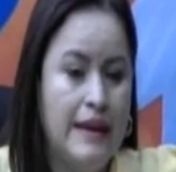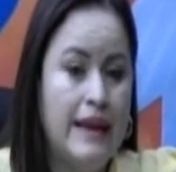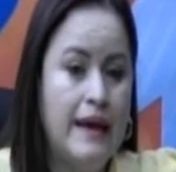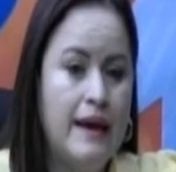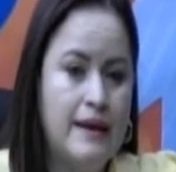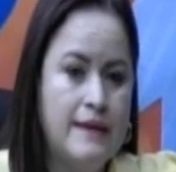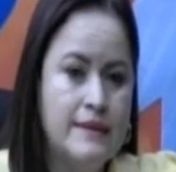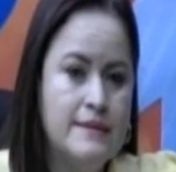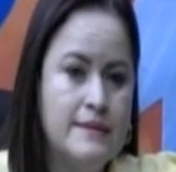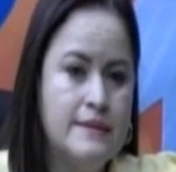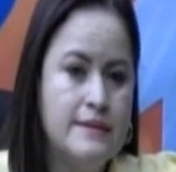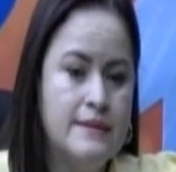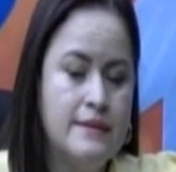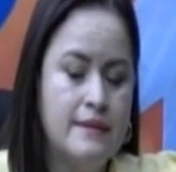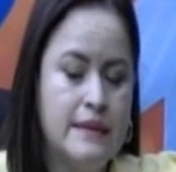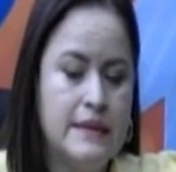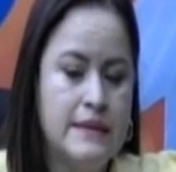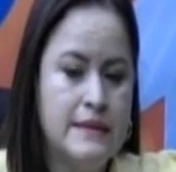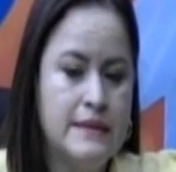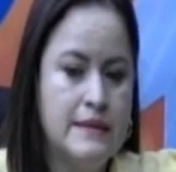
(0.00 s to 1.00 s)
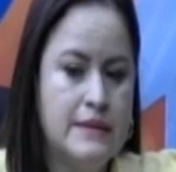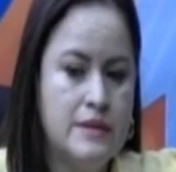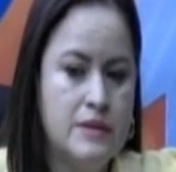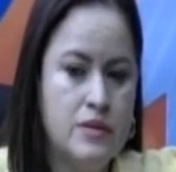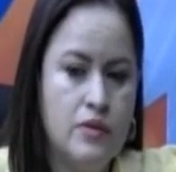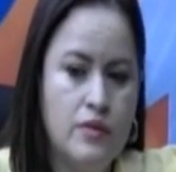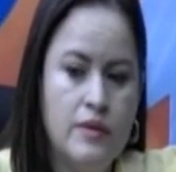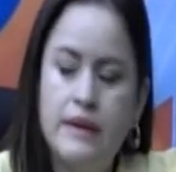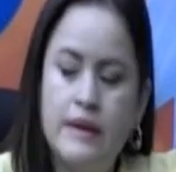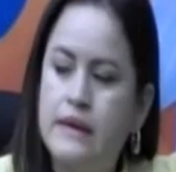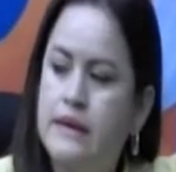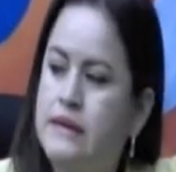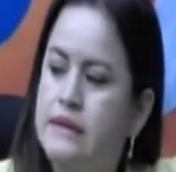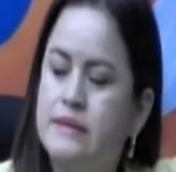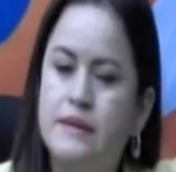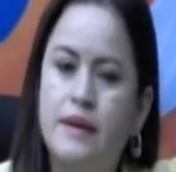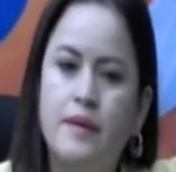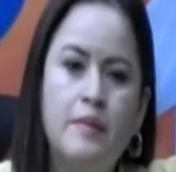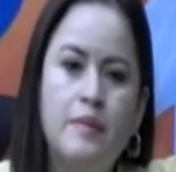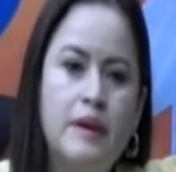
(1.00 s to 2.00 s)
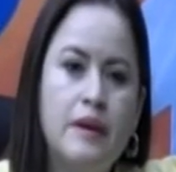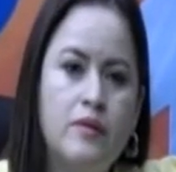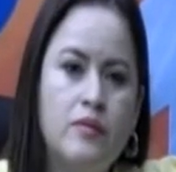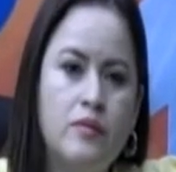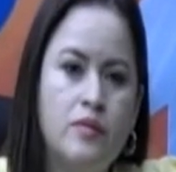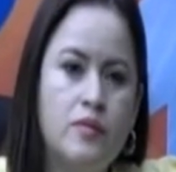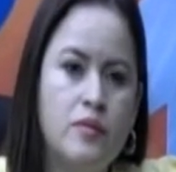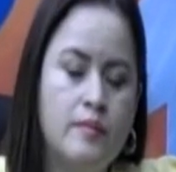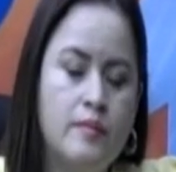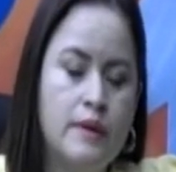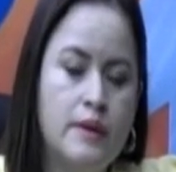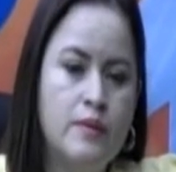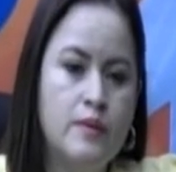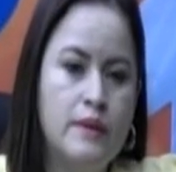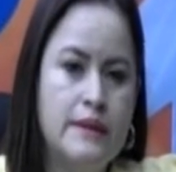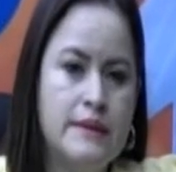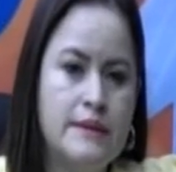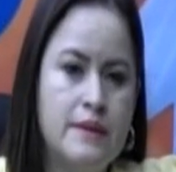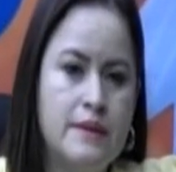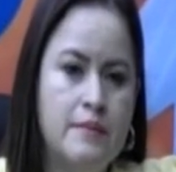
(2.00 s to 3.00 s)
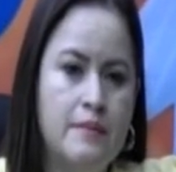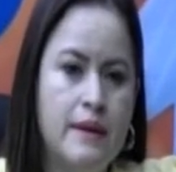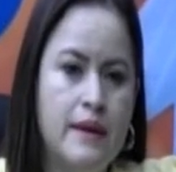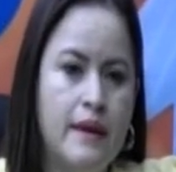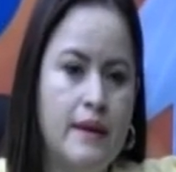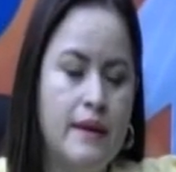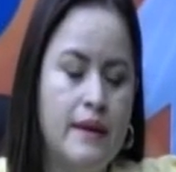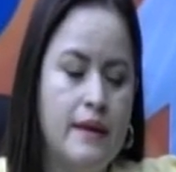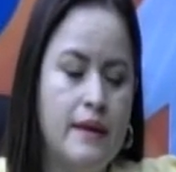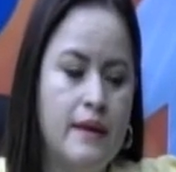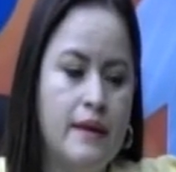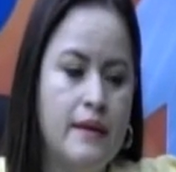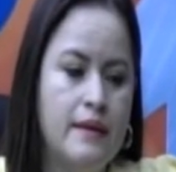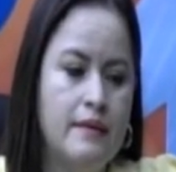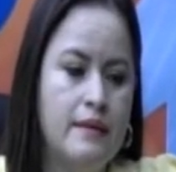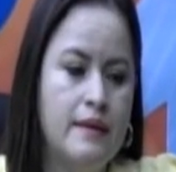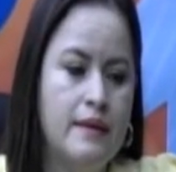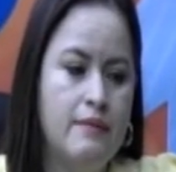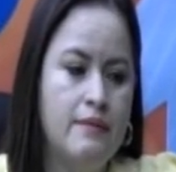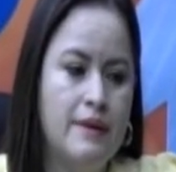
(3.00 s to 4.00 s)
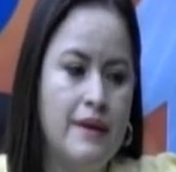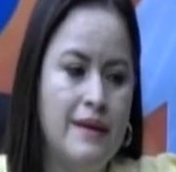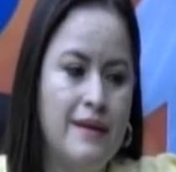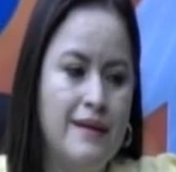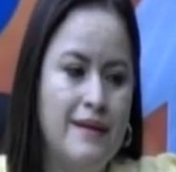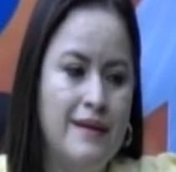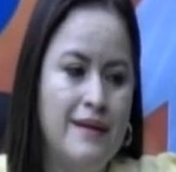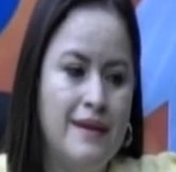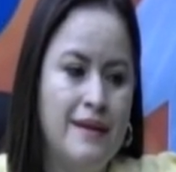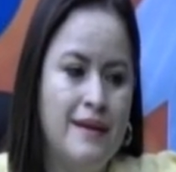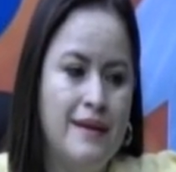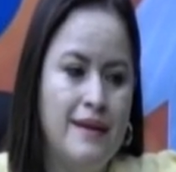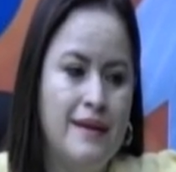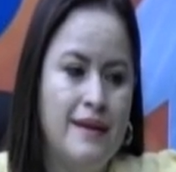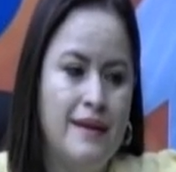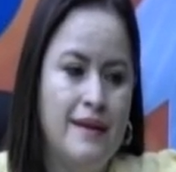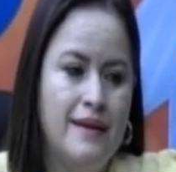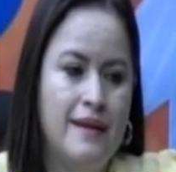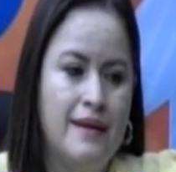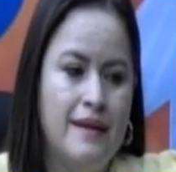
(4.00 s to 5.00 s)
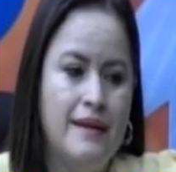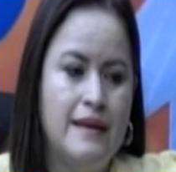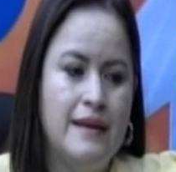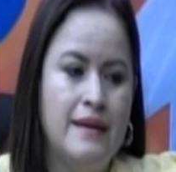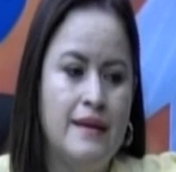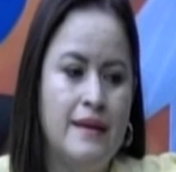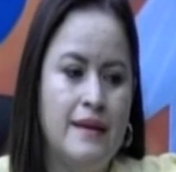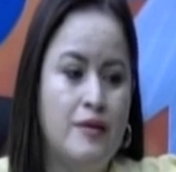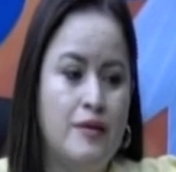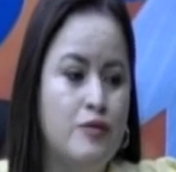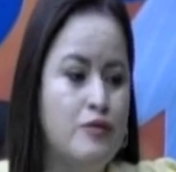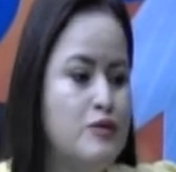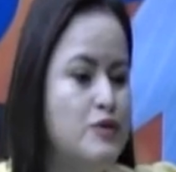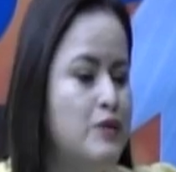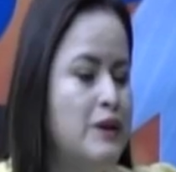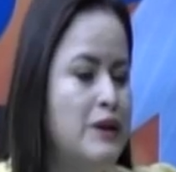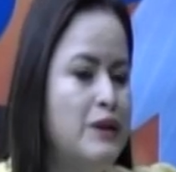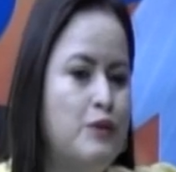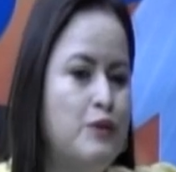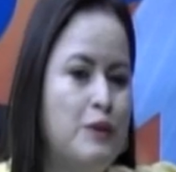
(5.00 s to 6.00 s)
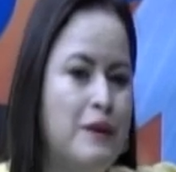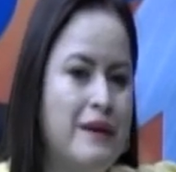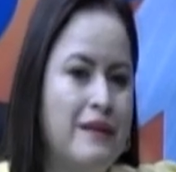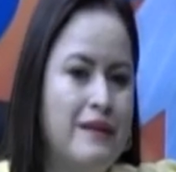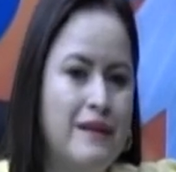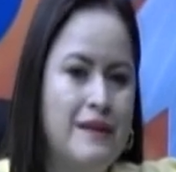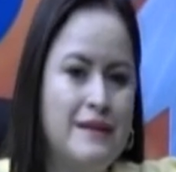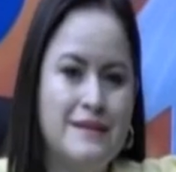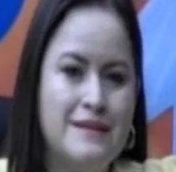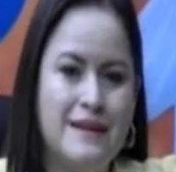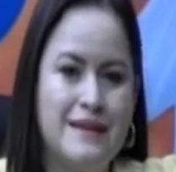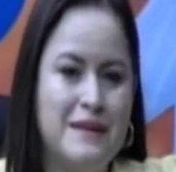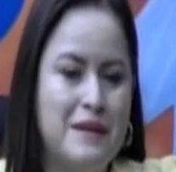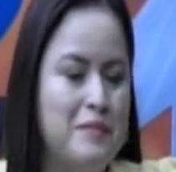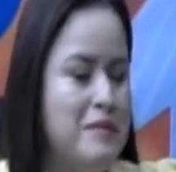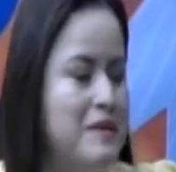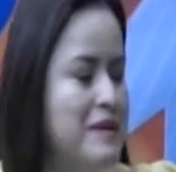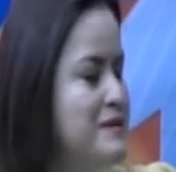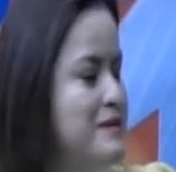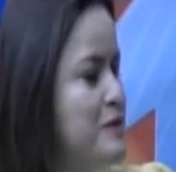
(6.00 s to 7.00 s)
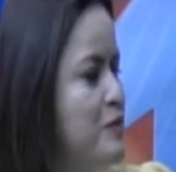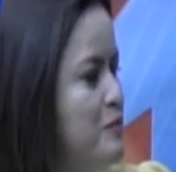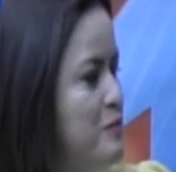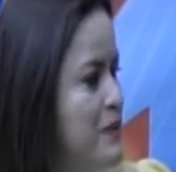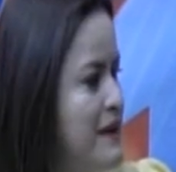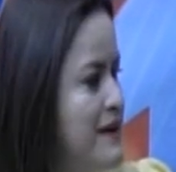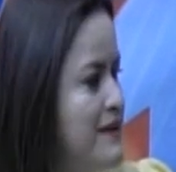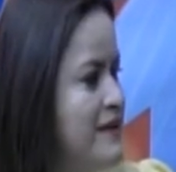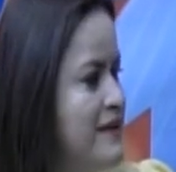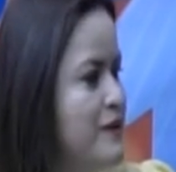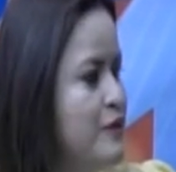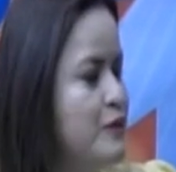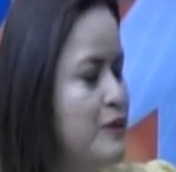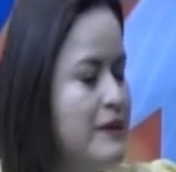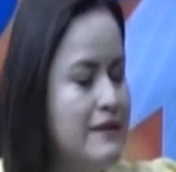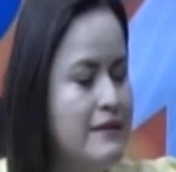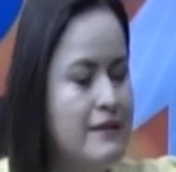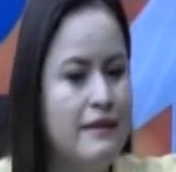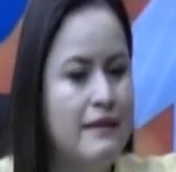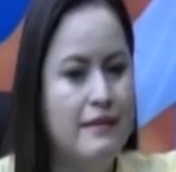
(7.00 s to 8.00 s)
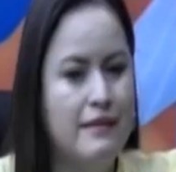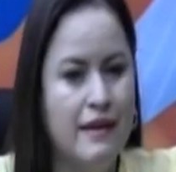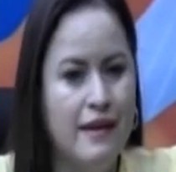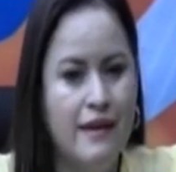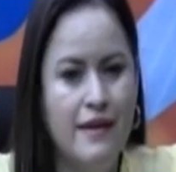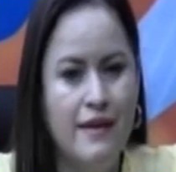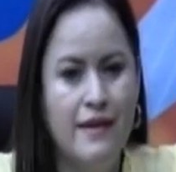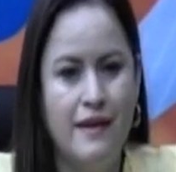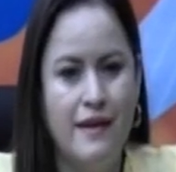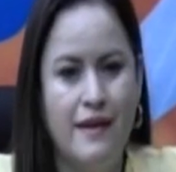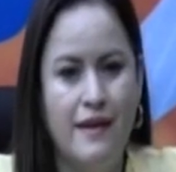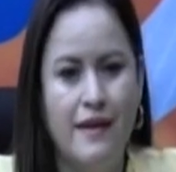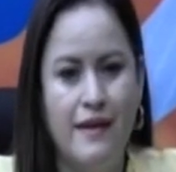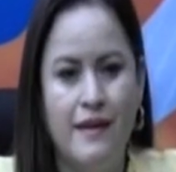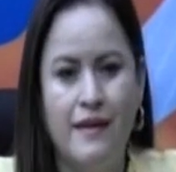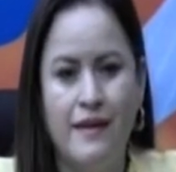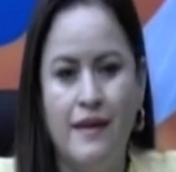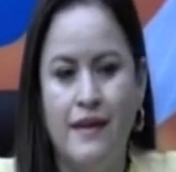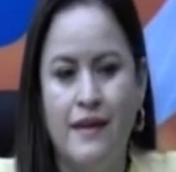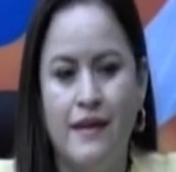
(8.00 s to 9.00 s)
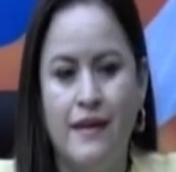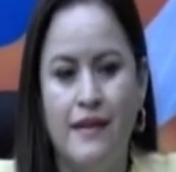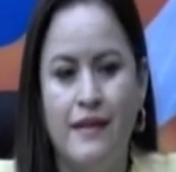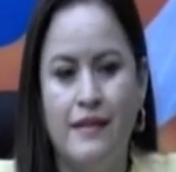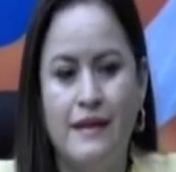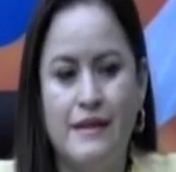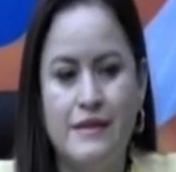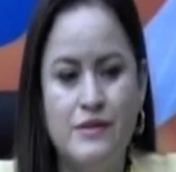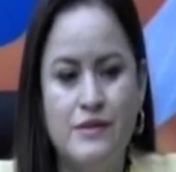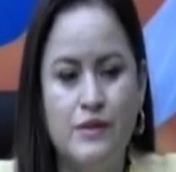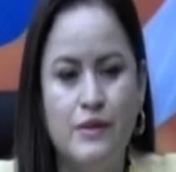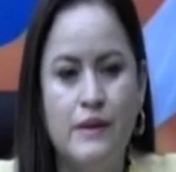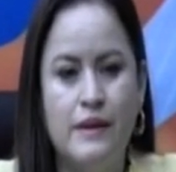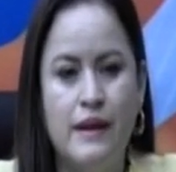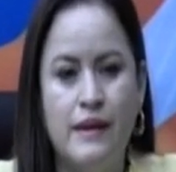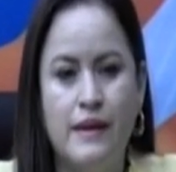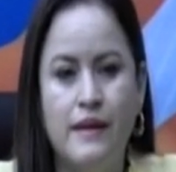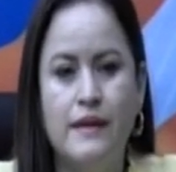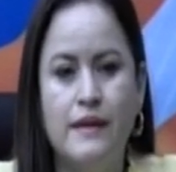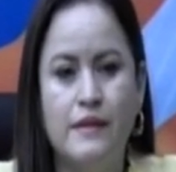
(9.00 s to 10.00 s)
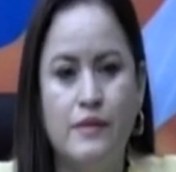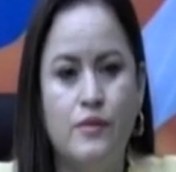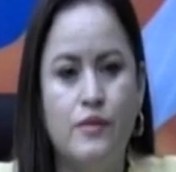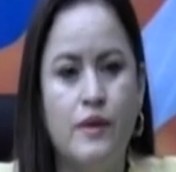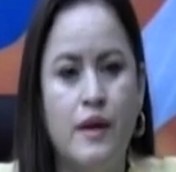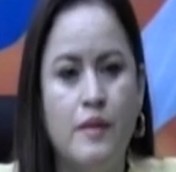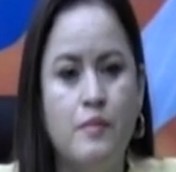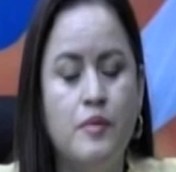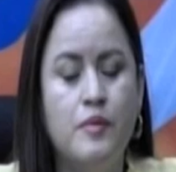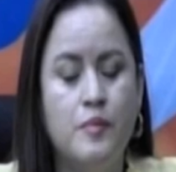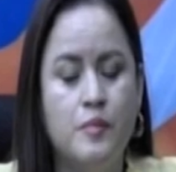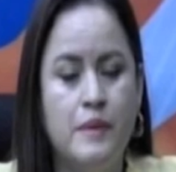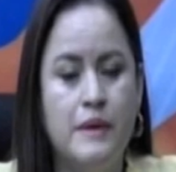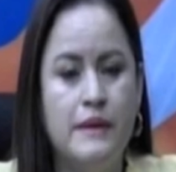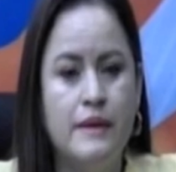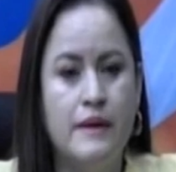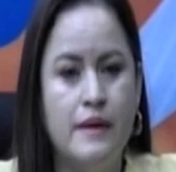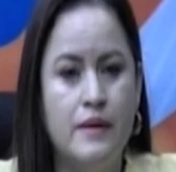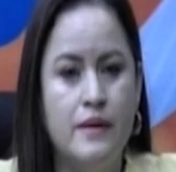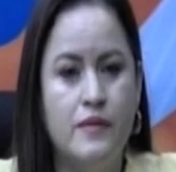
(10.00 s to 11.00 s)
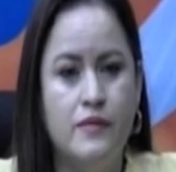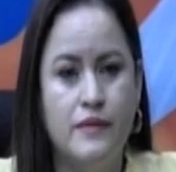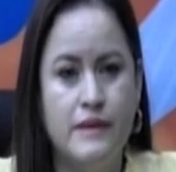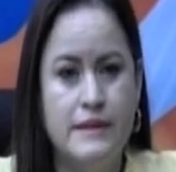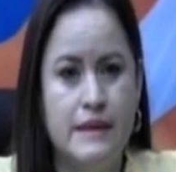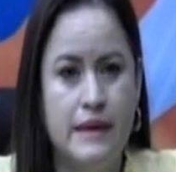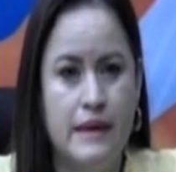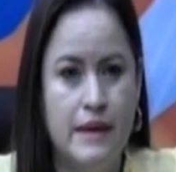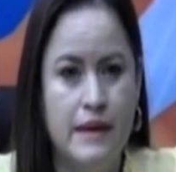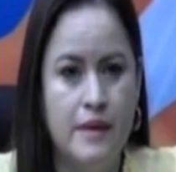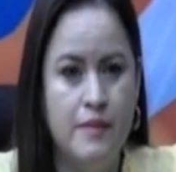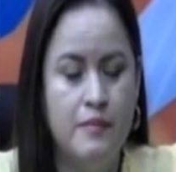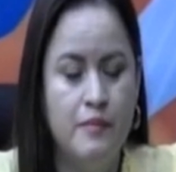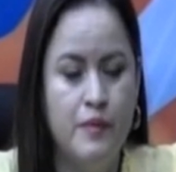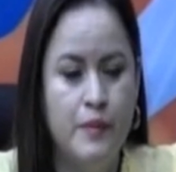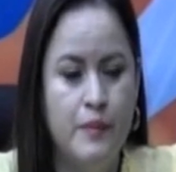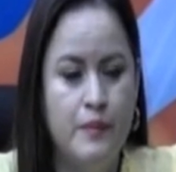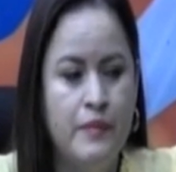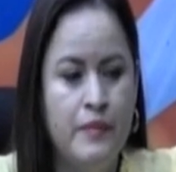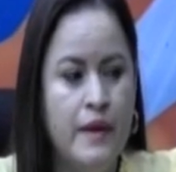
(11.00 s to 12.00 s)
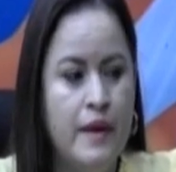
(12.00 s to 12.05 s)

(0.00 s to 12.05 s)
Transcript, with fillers: las decisiones que se han venido tomando en la Asamblea Legislativa eh, no son antojadizas, también son parte de una estrategia eh, nacional electoral por parte del oficialismo,